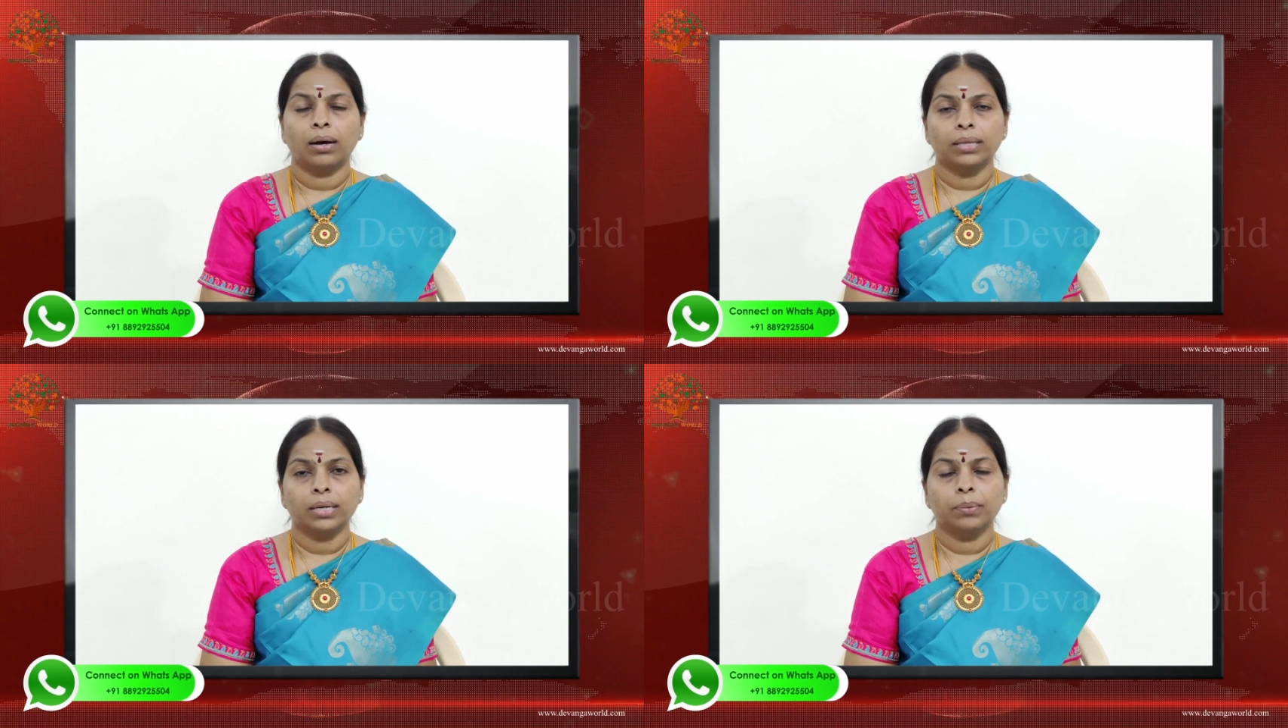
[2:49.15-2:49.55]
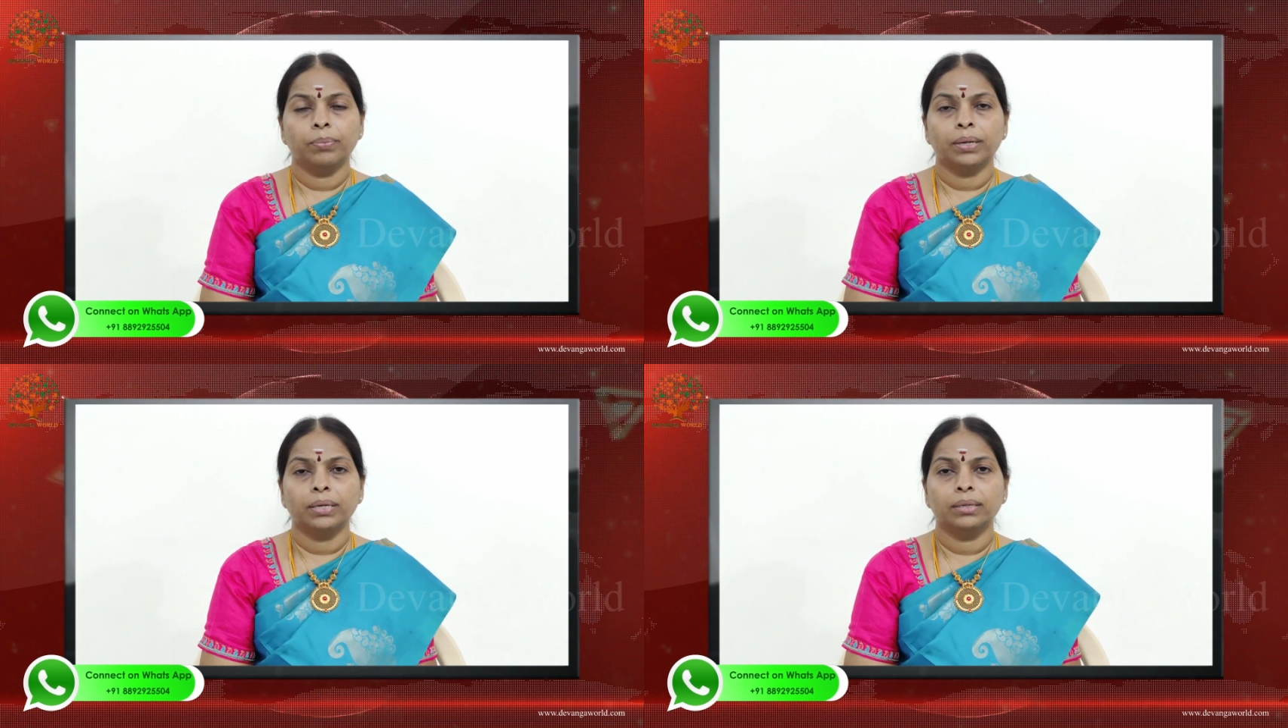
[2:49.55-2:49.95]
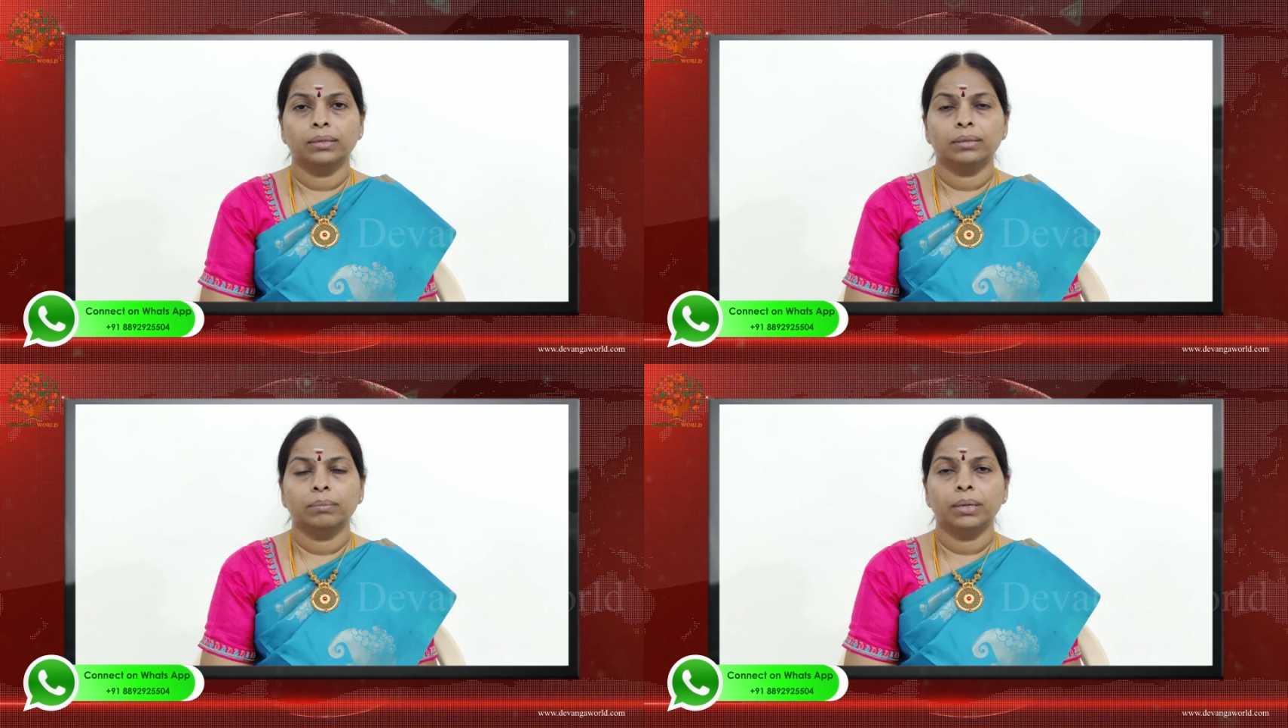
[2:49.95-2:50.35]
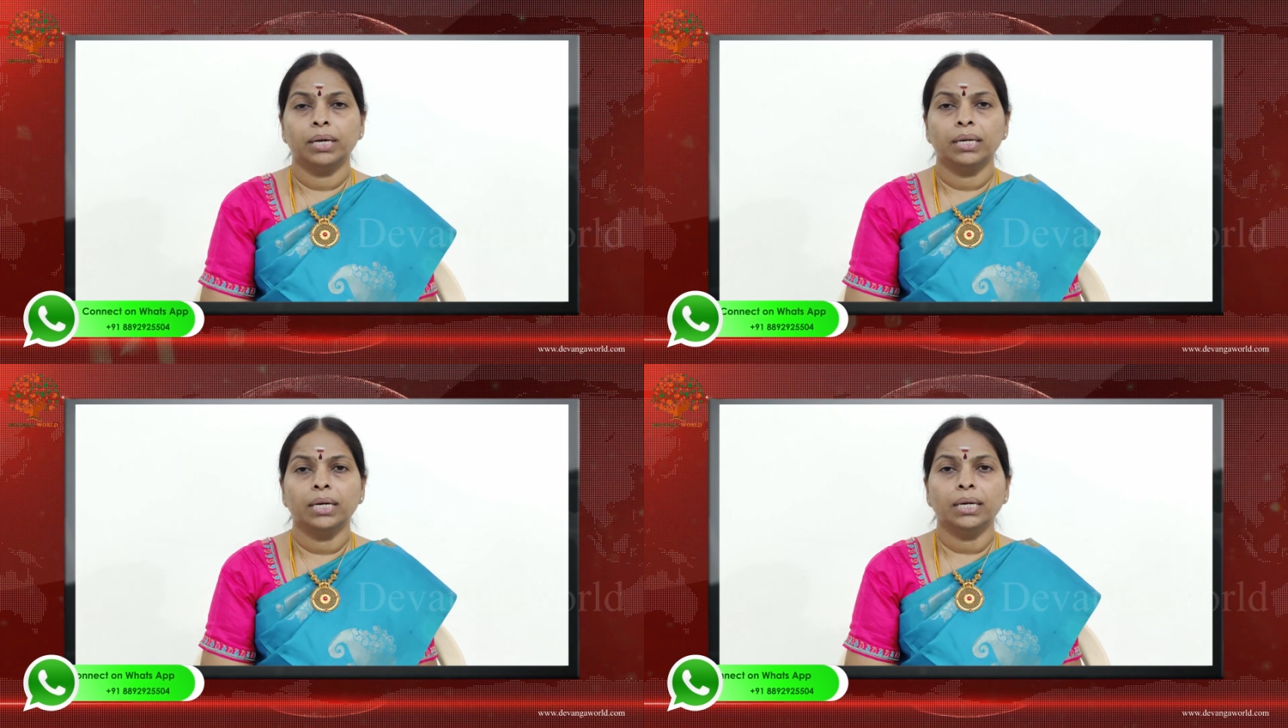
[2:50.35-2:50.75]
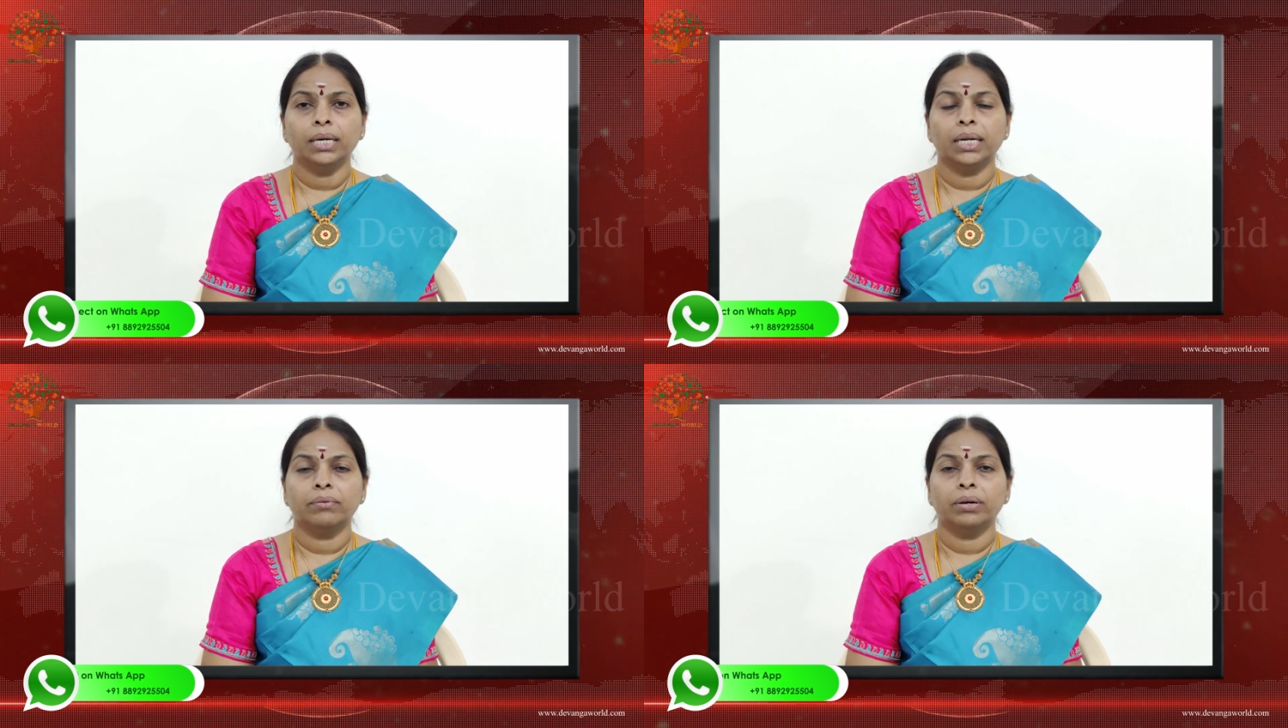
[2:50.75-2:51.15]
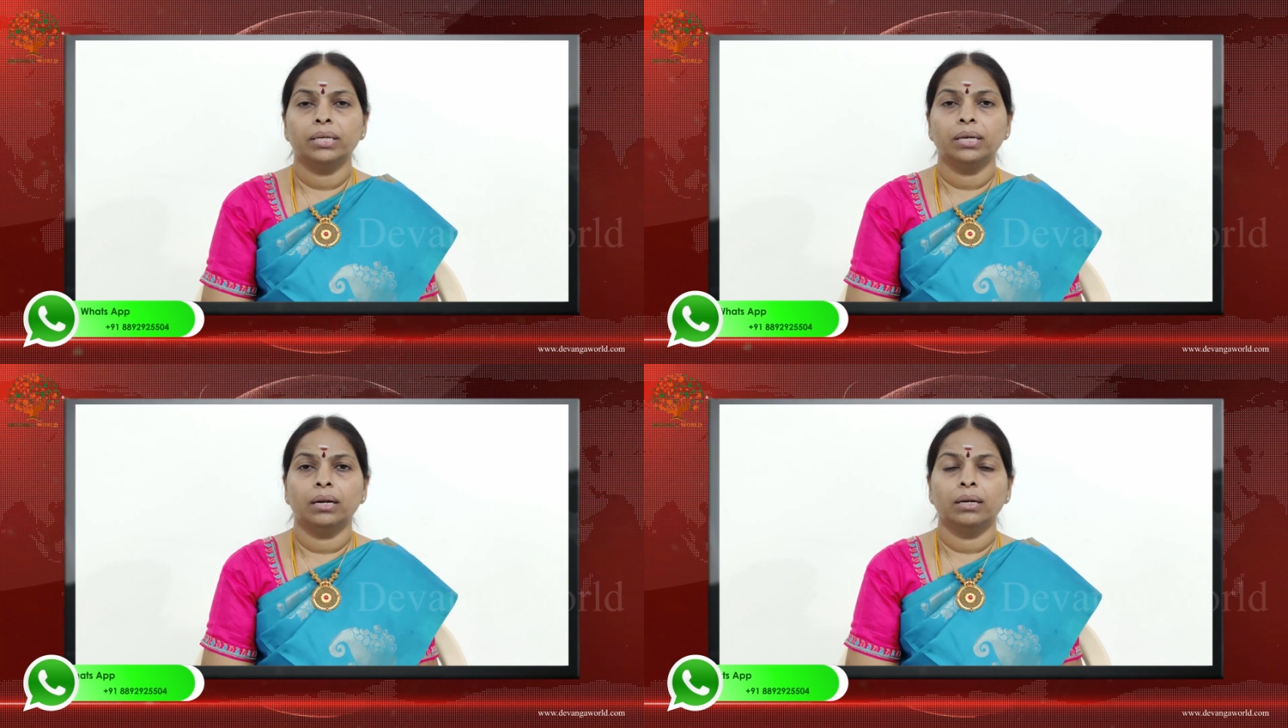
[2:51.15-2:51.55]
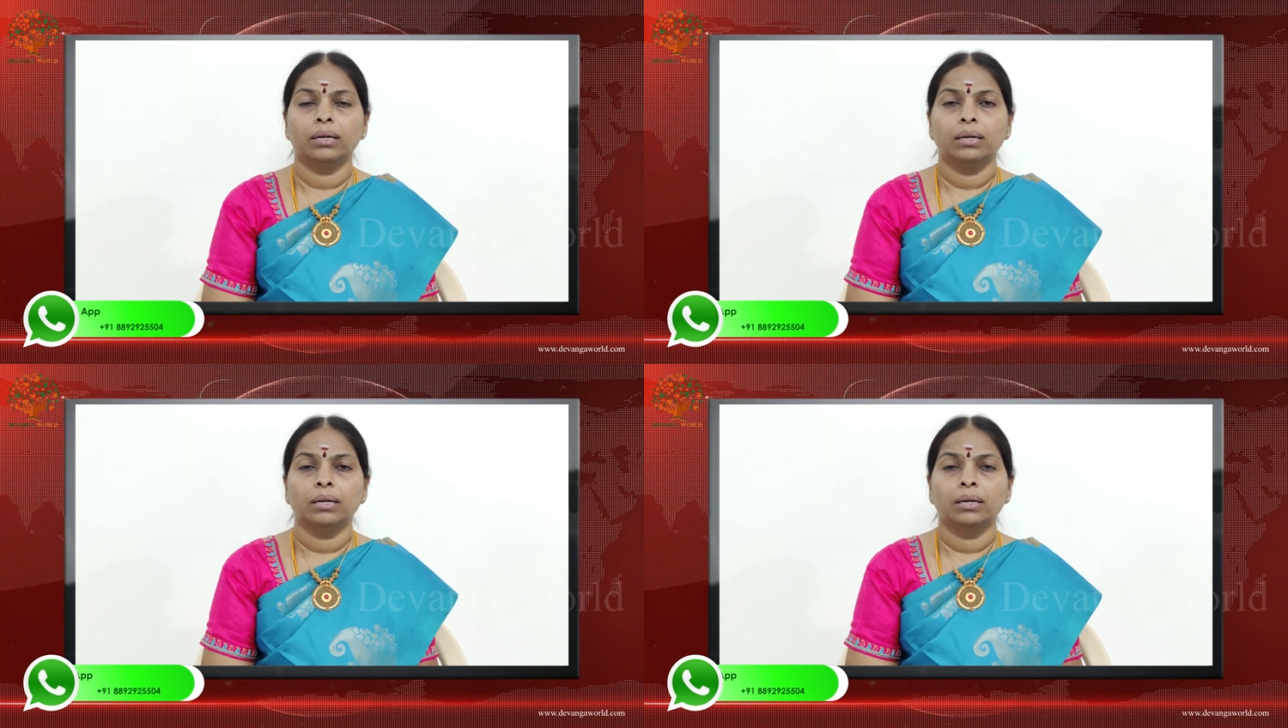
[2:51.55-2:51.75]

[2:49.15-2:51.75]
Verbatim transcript: அதற்கு பிறகு மிக நீண்ட இடைவெளியில்